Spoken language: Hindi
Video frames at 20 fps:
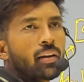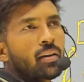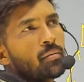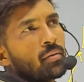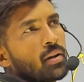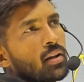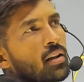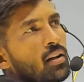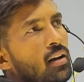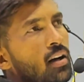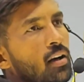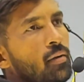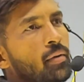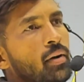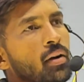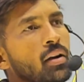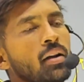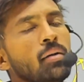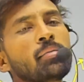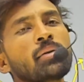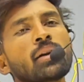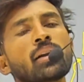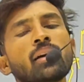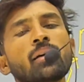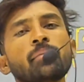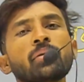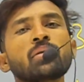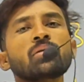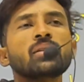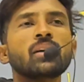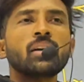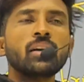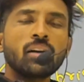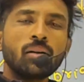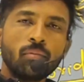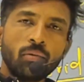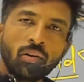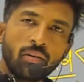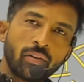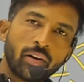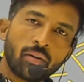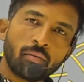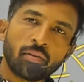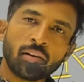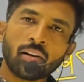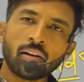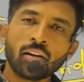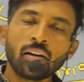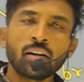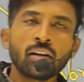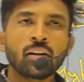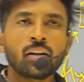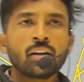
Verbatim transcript: नहीं बनाना हाइब्रिड नहीं बनाना अपने को जेनेटिक मॉडिफाइड बनाना